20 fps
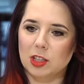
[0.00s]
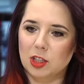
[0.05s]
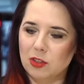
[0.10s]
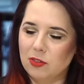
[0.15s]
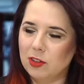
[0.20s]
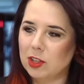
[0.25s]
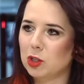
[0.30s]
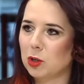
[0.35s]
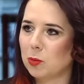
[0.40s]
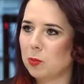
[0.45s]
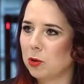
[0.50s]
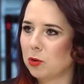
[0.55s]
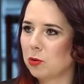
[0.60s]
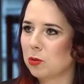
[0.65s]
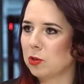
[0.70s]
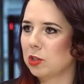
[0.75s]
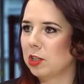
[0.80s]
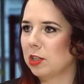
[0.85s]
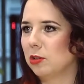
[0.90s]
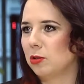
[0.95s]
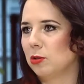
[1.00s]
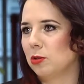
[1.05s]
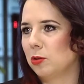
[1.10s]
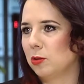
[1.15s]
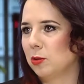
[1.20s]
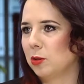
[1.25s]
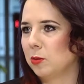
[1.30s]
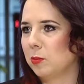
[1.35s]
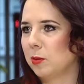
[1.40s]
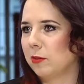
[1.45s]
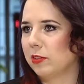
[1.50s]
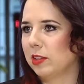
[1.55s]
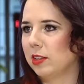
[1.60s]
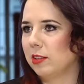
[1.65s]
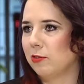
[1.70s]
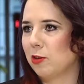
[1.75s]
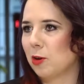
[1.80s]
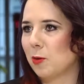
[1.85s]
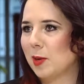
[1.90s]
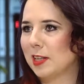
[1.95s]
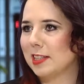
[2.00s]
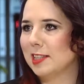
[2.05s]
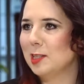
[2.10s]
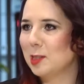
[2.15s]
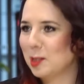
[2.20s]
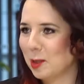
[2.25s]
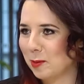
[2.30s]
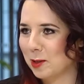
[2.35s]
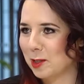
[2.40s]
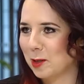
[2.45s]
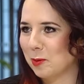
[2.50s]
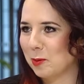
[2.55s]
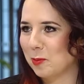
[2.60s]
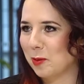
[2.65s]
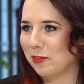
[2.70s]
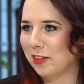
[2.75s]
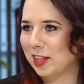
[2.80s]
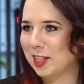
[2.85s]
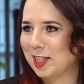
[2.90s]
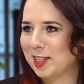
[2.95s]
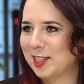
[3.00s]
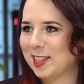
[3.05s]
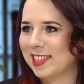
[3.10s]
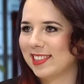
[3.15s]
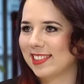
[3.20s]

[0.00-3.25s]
świeżo po ogłoszeniu pewnych informacji. Co możemy powiedzieć?